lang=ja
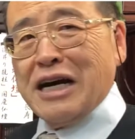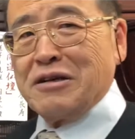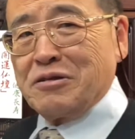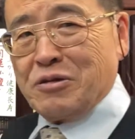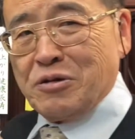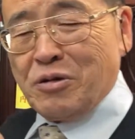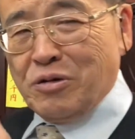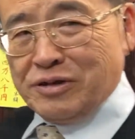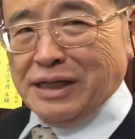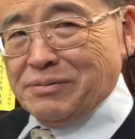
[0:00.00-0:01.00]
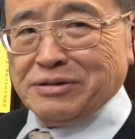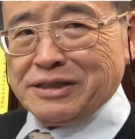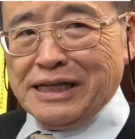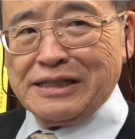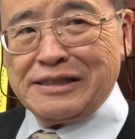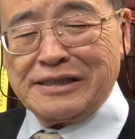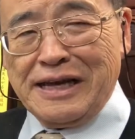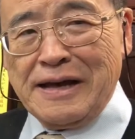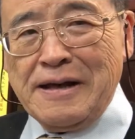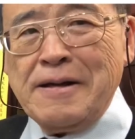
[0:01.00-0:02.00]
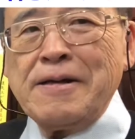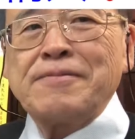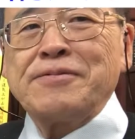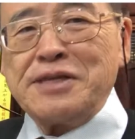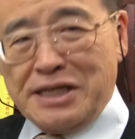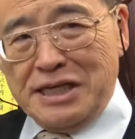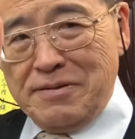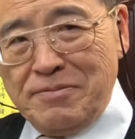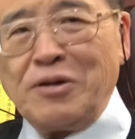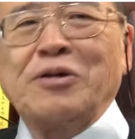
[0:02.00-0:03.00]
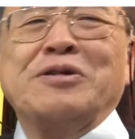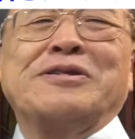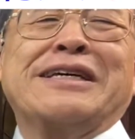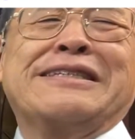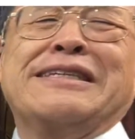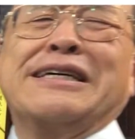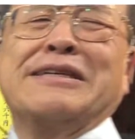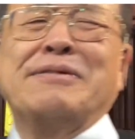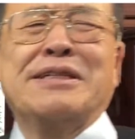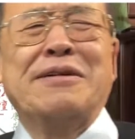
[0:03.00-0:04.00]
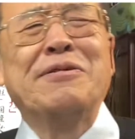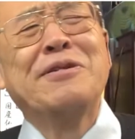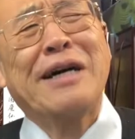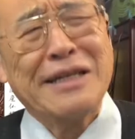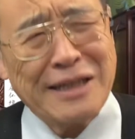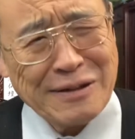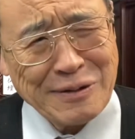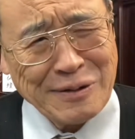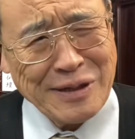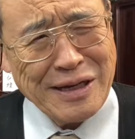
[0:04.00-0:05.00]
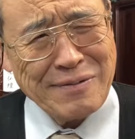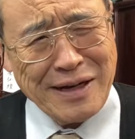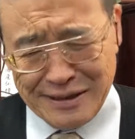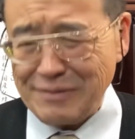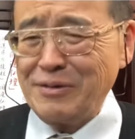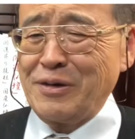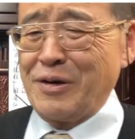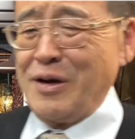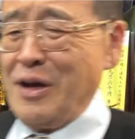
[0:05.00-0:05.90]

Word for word: がるこの国産仏壇ですね、2期納入させていただきました。本当ありがとうございます。も